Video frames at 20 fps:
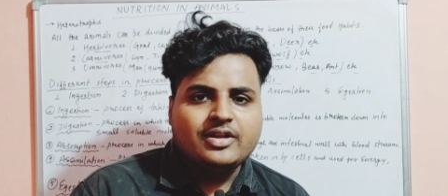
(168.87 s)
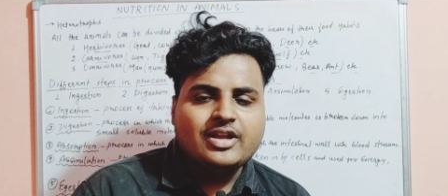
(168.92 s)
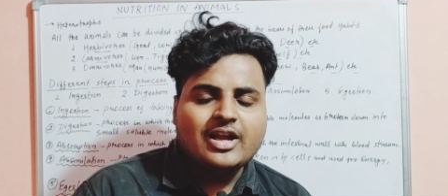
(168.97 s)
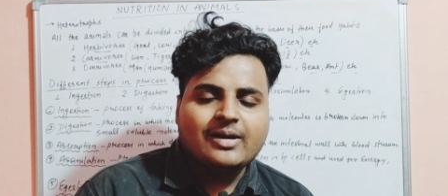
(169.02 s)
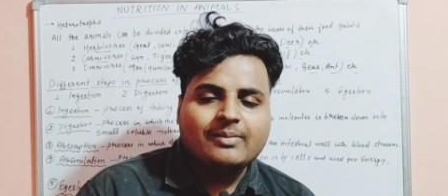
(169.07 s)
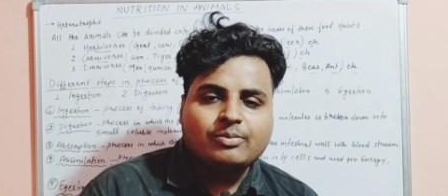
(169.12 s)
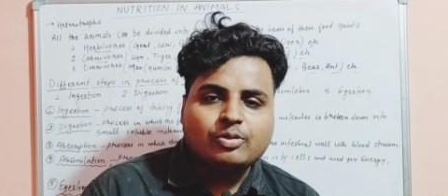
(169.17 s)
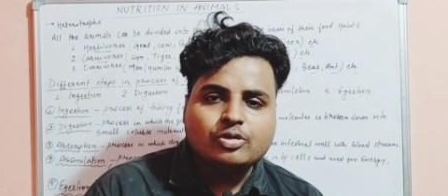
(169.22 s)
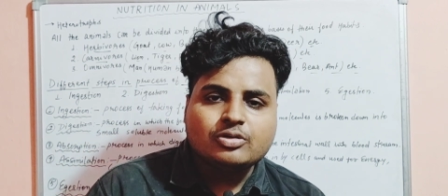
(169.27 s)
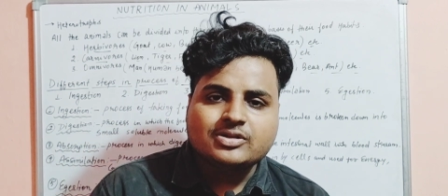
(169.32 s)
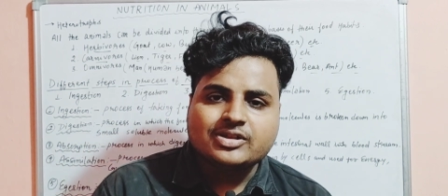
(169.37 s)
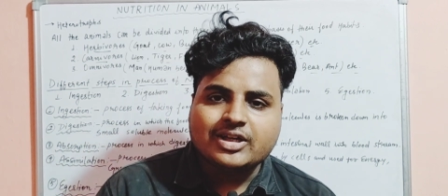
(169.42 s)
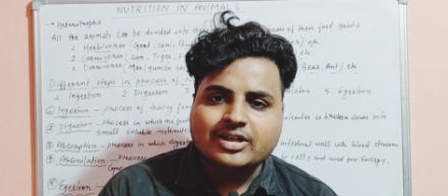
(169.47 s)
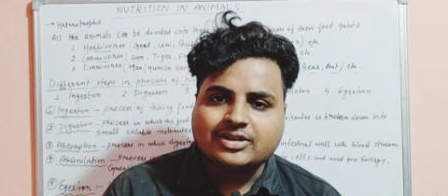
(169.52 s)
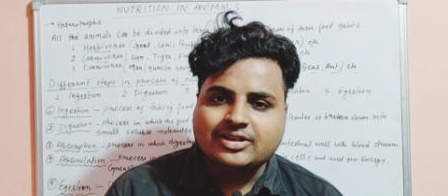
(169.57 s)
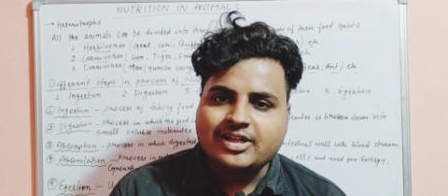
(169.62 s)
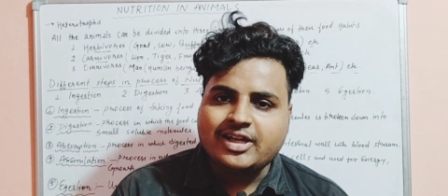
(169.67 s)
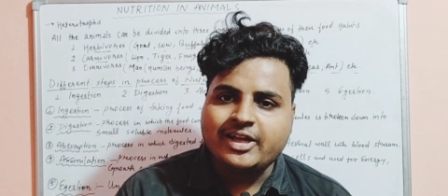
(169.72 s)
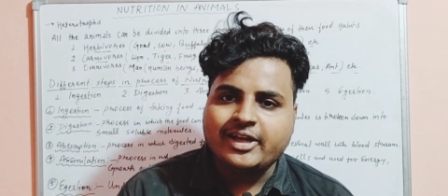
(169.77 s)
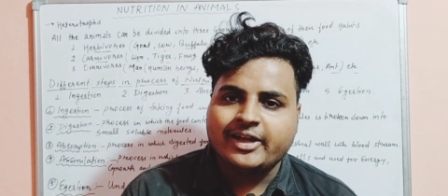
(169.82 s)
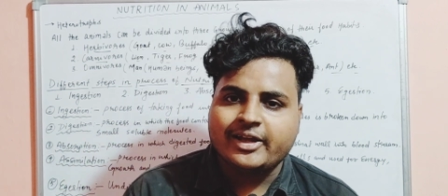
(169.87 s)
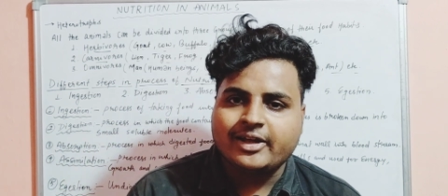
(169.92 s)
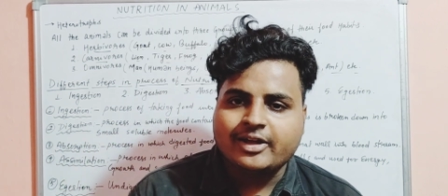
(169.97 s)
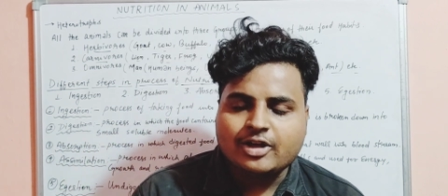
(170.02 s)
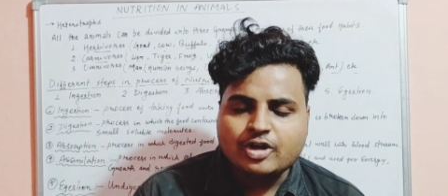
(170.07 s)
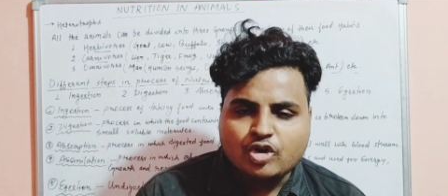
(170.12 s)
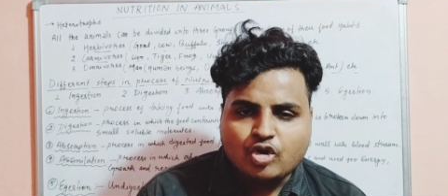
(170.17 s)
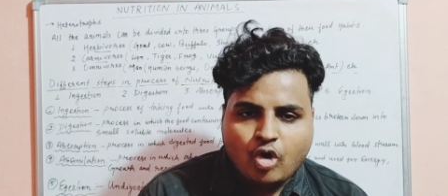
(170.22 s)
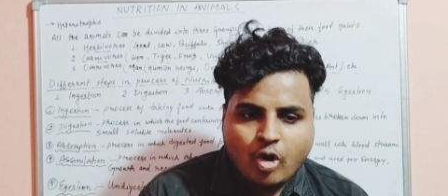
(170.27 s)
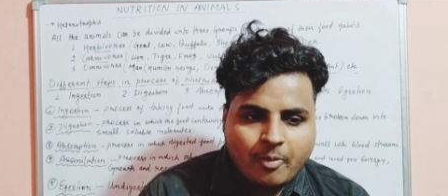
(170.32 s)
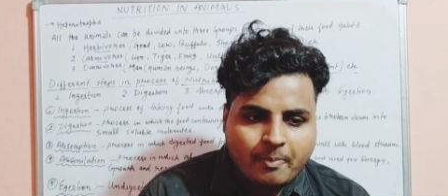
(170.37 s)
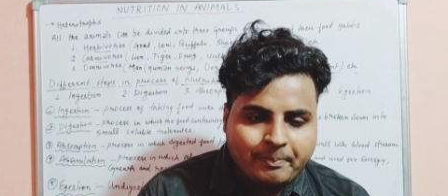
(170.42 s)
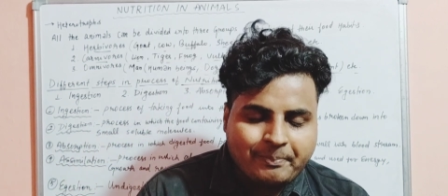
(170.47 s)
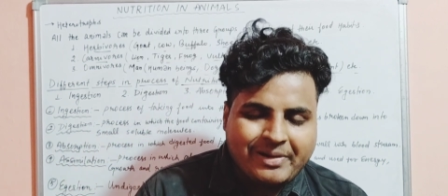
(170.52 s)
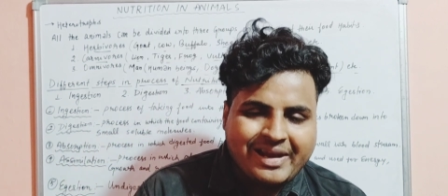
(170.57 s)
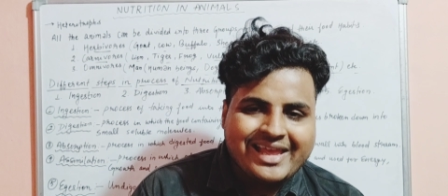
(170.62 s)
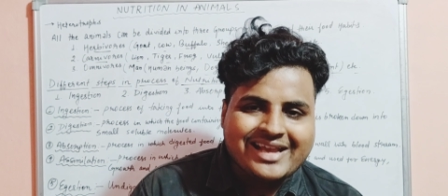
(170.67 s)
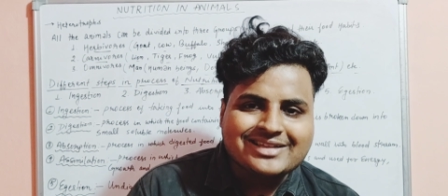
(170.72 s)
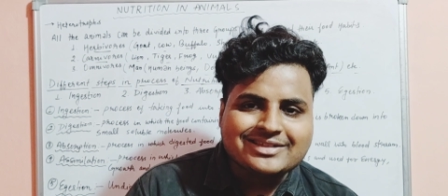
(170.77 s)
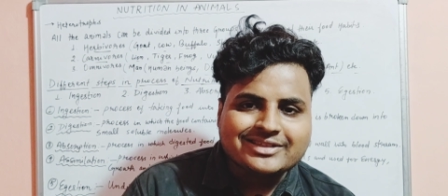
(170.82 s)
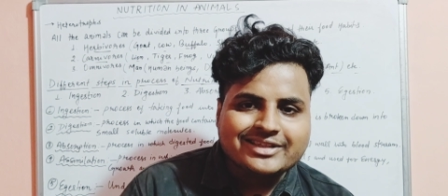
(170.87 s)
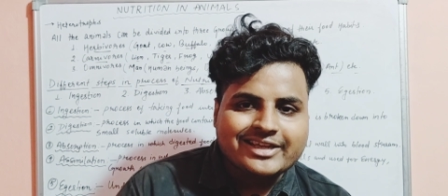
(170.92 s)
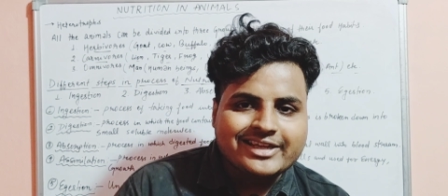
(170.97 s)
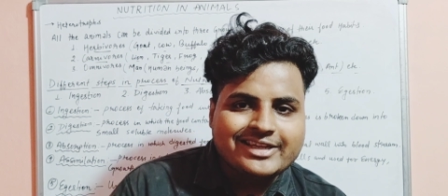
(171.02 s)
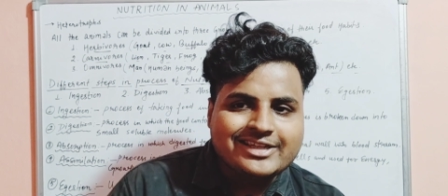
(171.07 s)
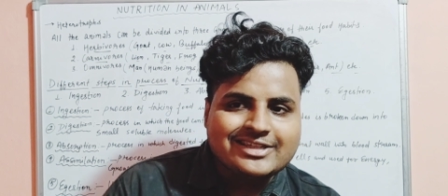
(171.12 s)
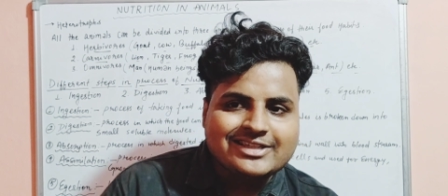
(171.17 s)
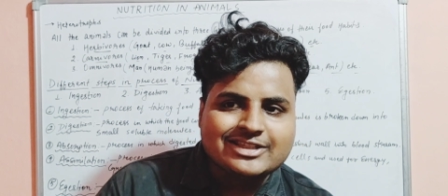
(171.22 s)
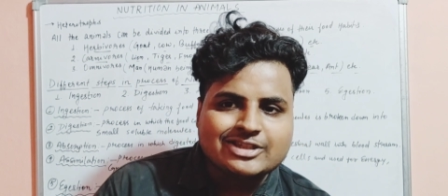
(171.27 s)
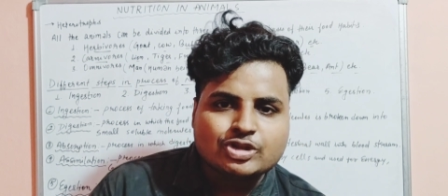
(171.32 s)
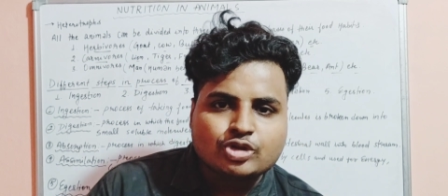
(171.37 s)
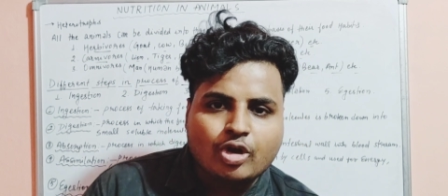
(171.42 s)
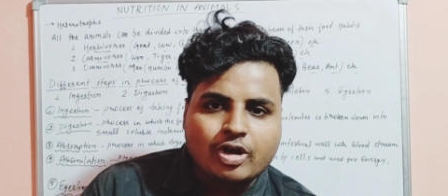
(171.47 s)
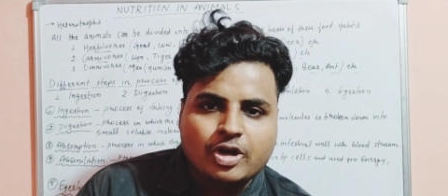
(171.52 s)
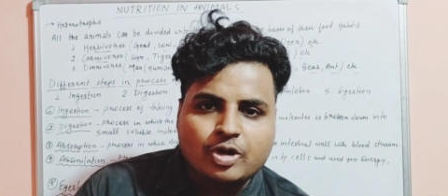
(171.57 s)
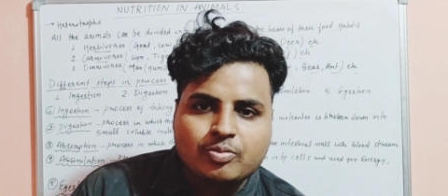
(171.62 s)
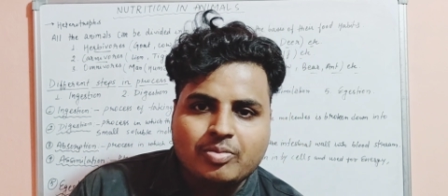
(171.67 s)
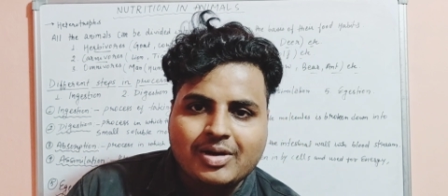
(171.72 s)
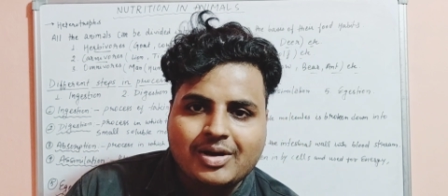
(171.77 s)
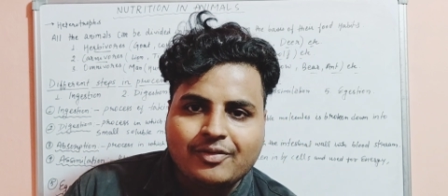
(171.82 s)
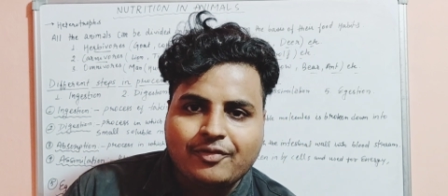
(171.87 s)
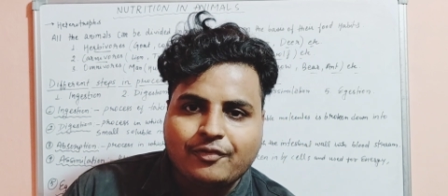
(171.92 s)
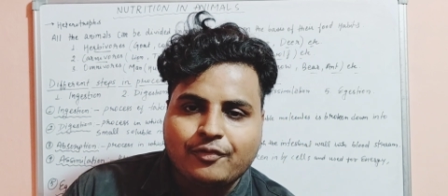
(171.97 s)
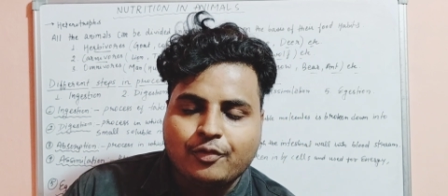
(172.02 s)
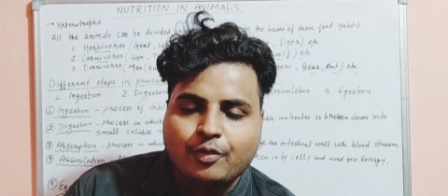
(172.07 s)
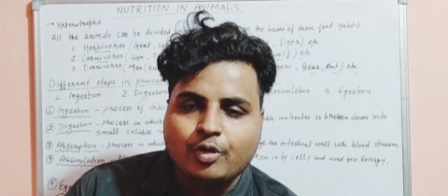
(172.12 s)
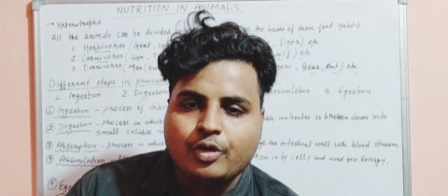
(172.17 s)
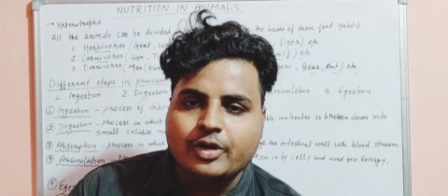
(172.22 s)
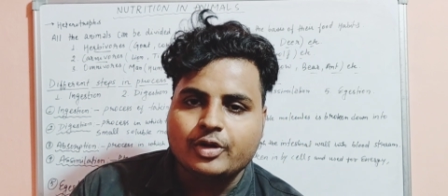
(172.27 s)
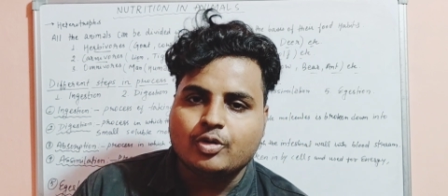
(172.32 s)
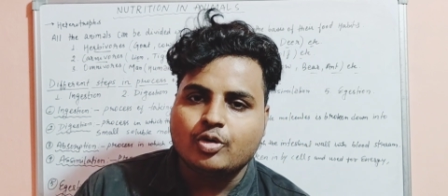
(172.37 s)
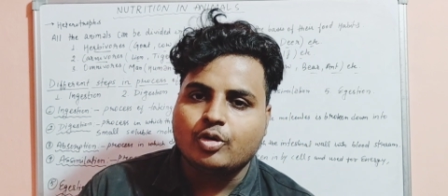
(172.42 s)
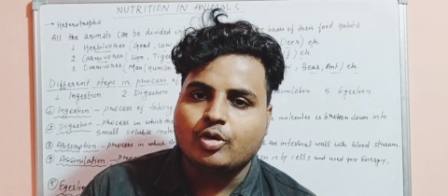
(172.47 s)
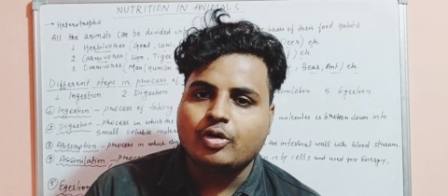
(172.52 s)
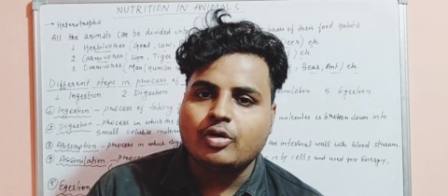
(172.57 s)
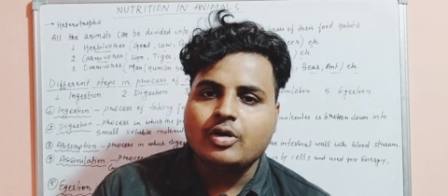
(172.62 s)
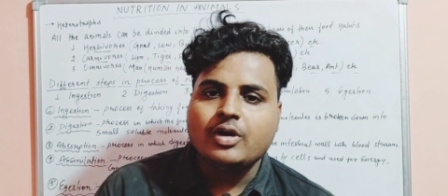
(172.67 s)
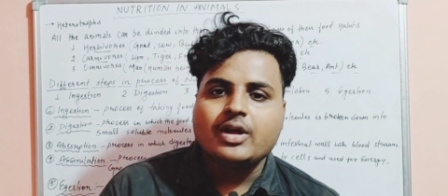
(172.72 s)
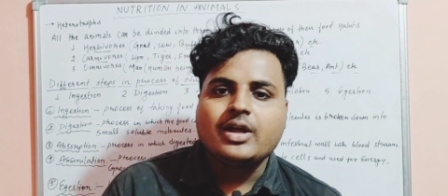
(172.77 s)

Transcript: या बोल सकते हैं कॉम्प्लेक्स इनसॉल्यूबल फूड को